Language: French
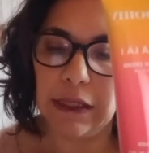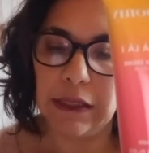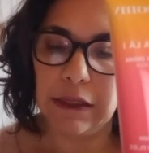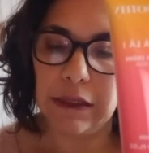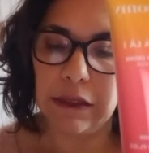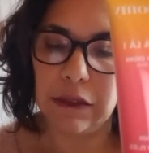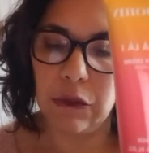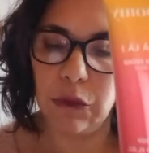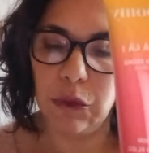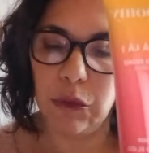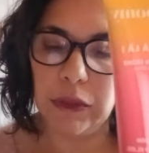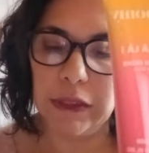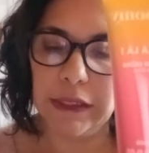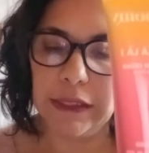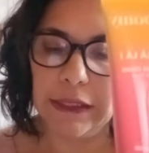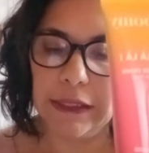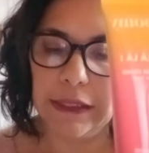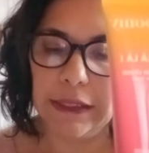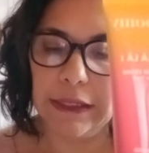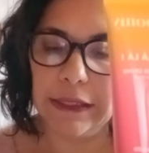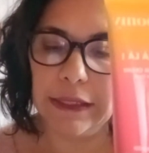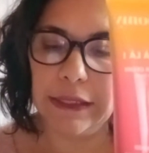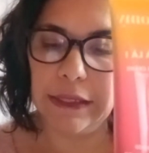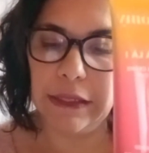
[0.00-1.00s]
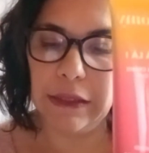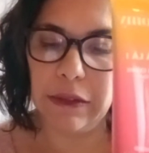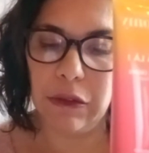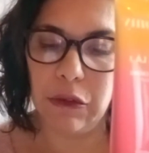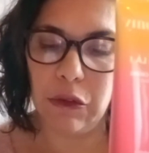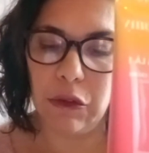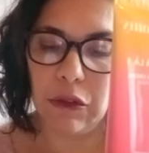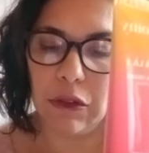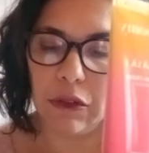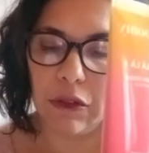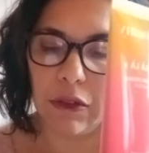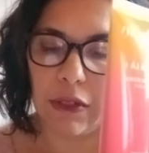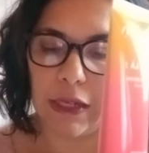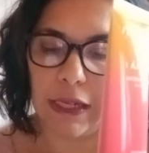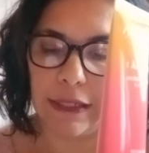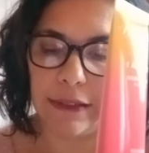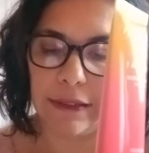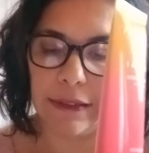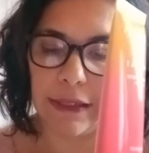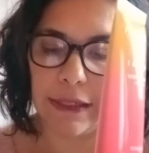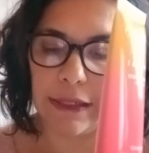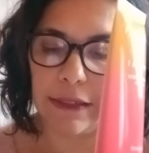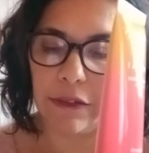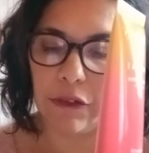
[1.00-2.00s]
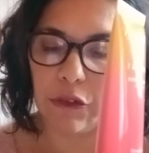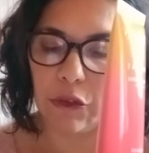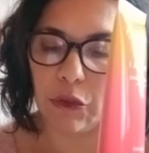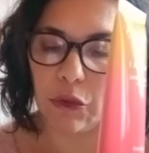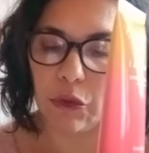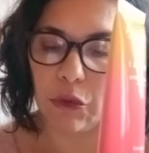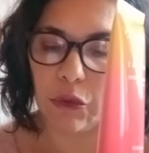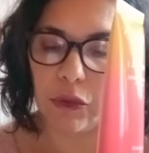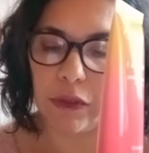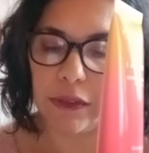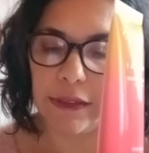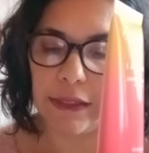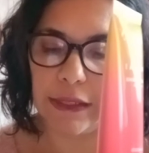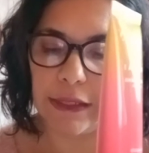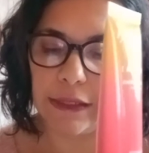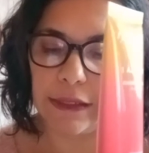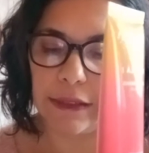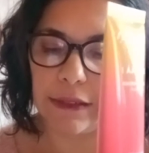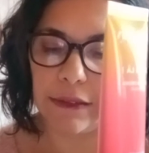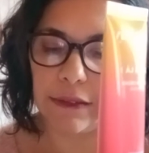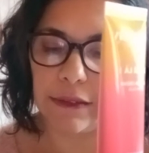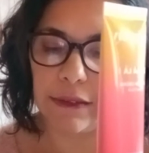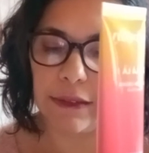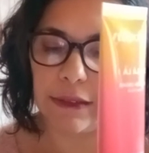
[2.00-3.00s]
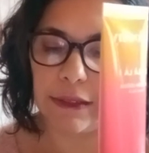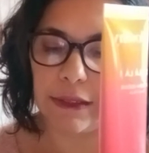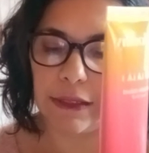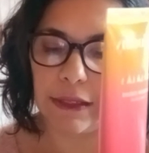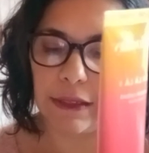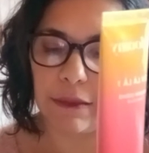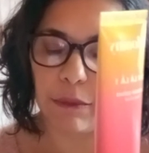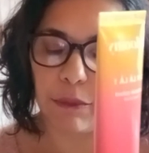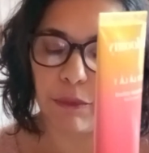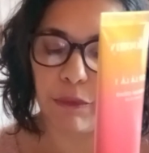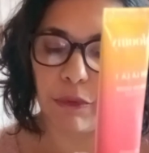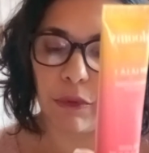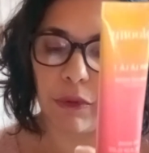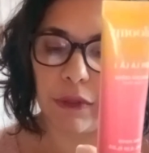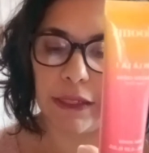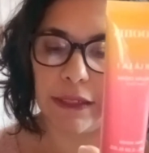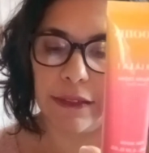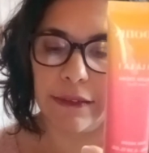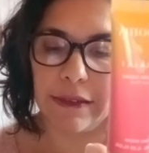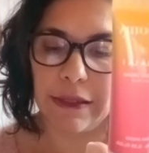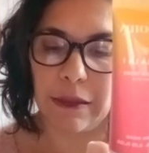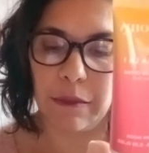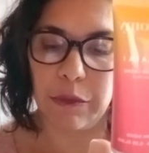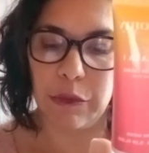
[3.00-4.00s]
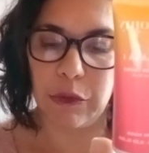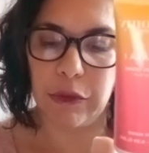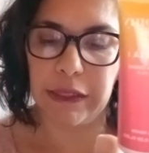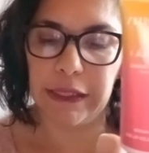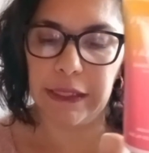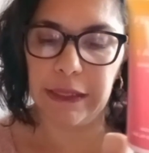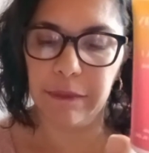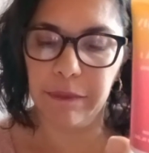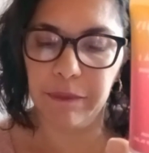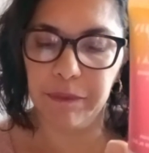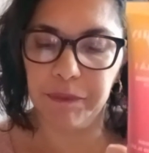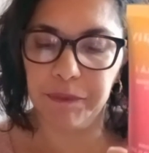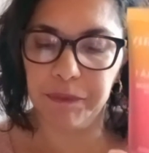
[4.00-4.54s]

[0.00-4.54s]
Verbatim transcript: Donc, il est à 13,51€ pour les abonnés.